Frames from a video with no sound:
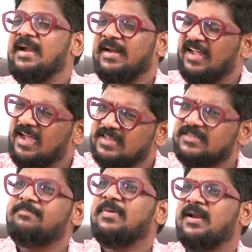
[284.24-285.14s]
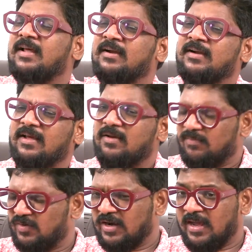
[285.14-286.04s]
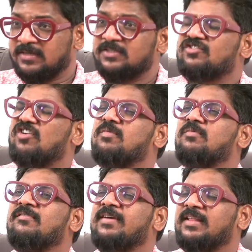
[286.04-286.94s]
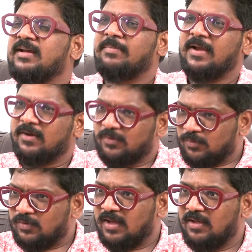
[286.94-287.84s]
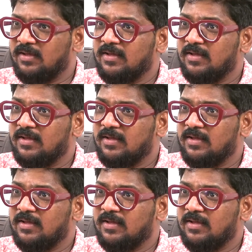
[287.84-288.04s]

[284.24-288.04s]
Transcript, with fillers: అండ్ ఇంకా చెప్పాలి అంటే మొన్న అన్స్టాపబుల్ వేదిక పైన కూడా